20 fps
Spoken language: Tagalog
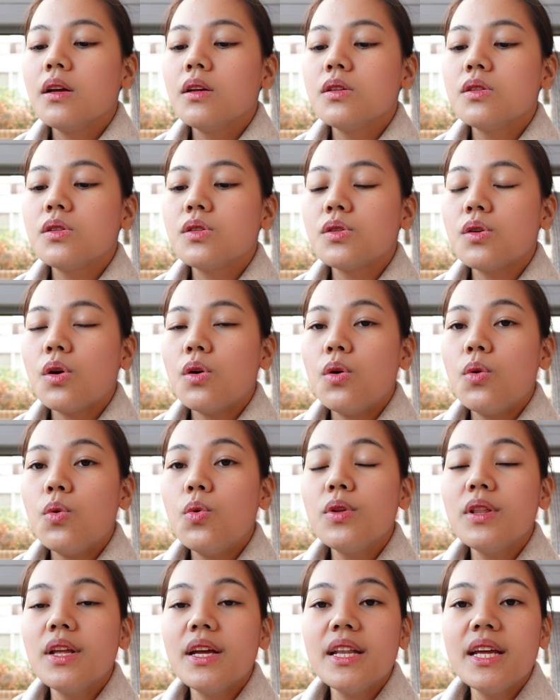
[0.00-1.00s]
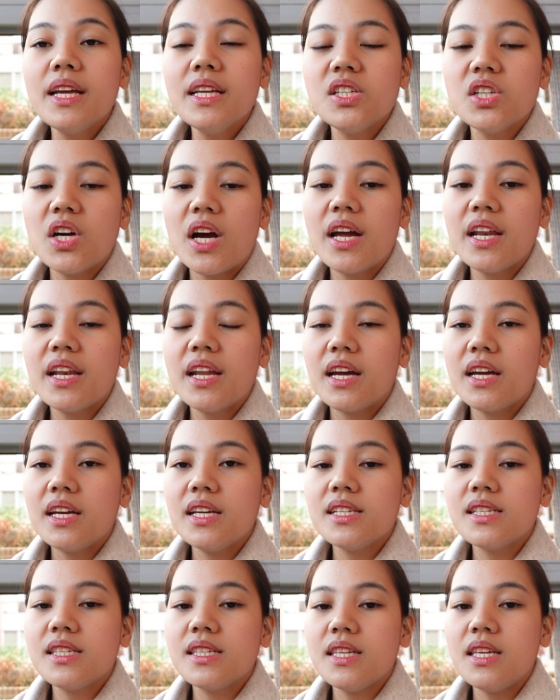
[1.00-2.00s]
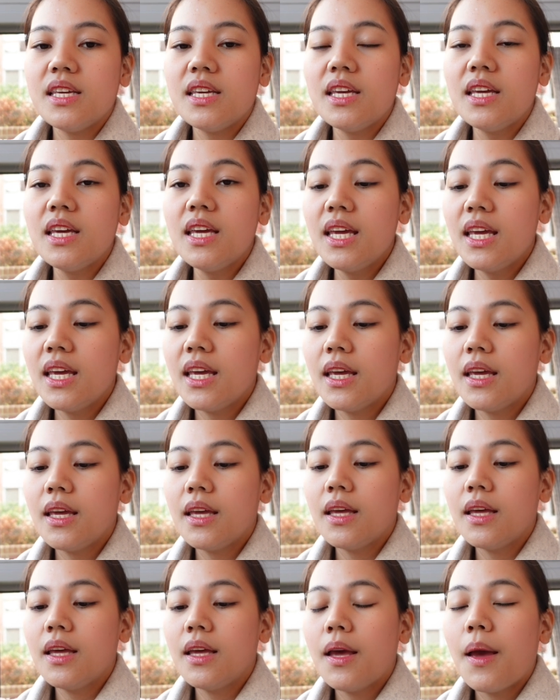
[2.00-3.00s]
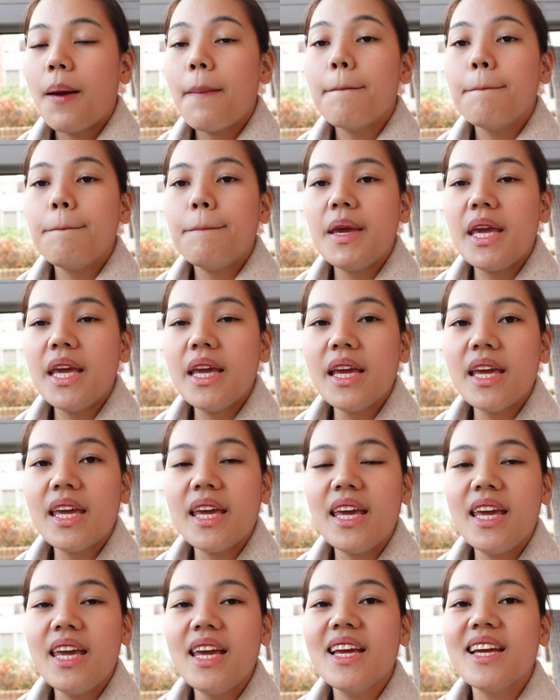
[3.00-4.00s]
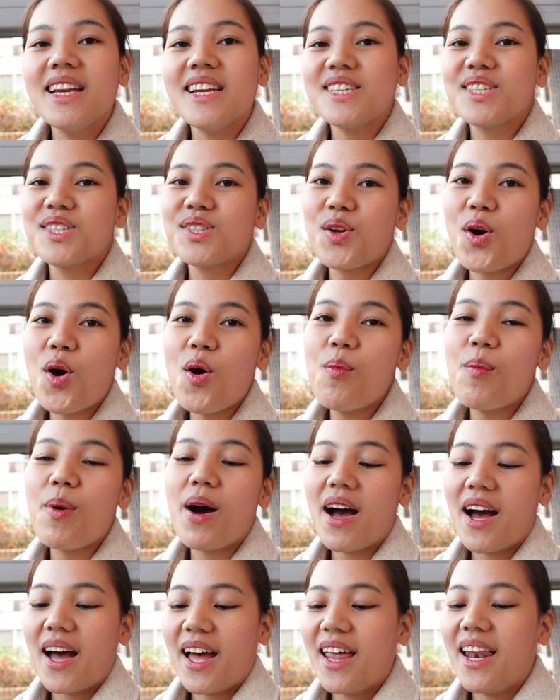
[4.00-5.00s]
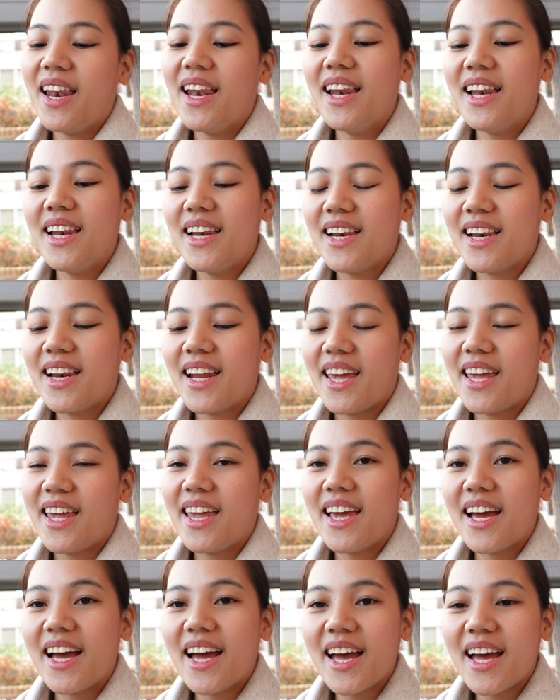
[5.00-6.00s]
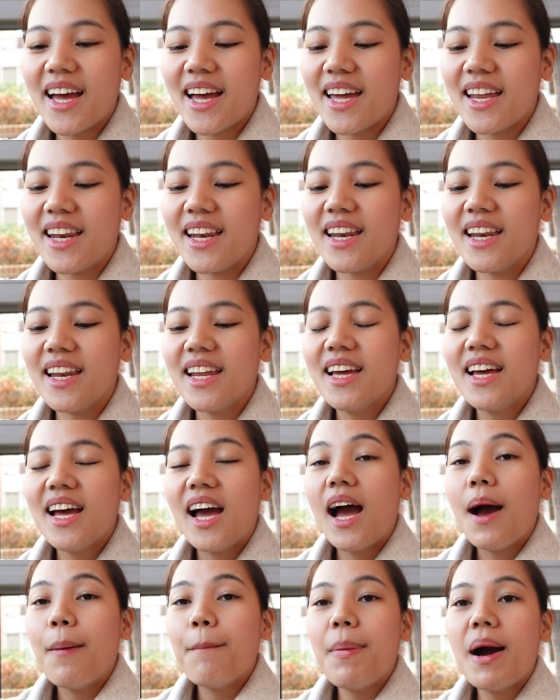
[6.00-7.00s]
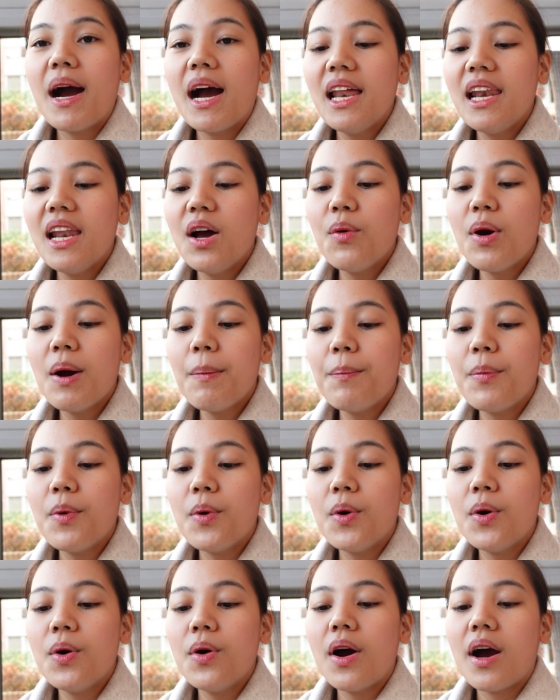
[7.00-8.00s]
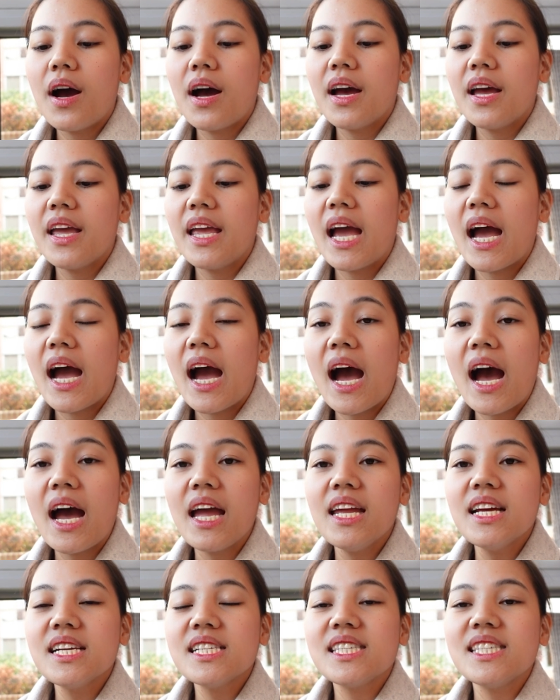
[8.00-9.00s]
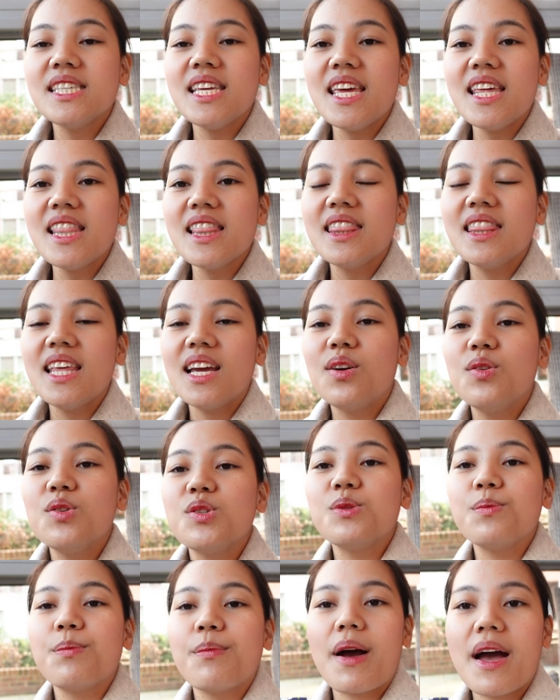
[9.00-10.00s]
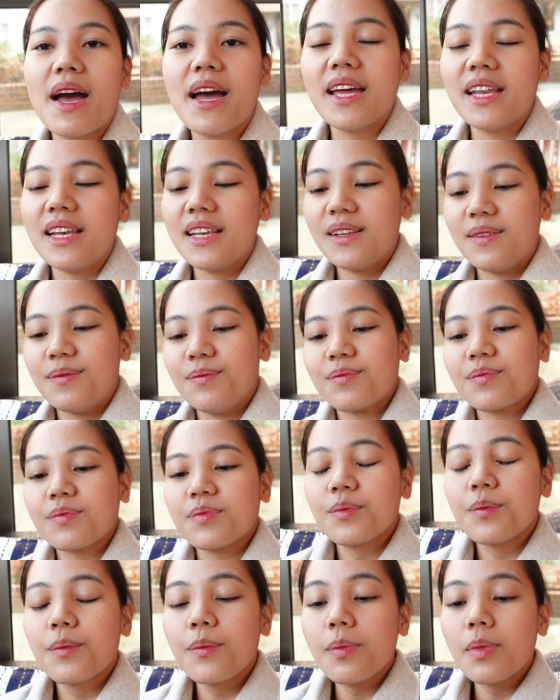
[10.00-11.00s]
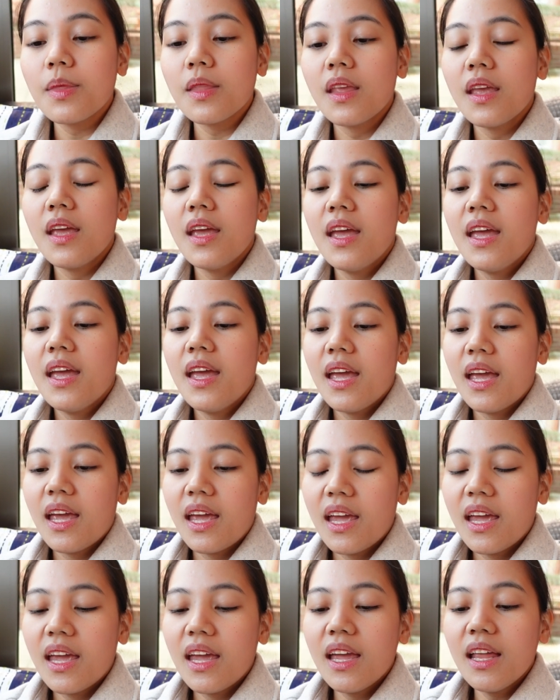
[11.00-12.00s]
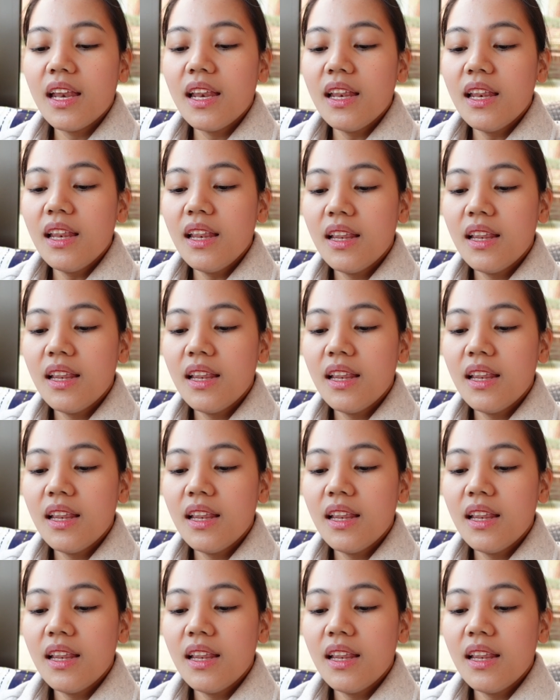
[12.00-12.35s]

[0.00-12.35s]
So, una na dyan ay si Pinky Cristobal. Ayan. Pangalawa po ay Hyacinth de Guzman. And